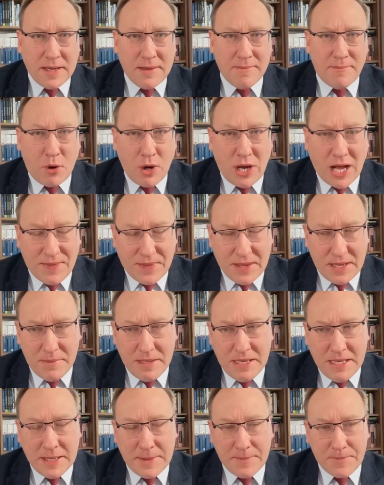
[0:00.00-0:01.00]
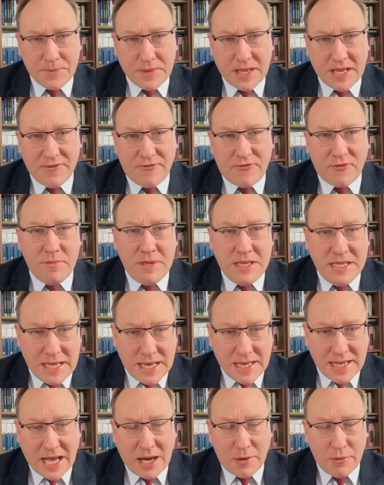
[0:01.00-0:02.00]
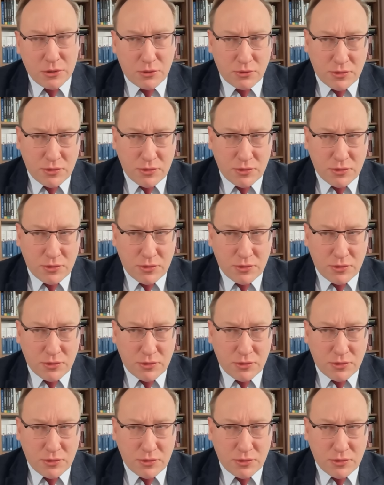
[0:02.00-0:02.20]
bogatymi w minerały.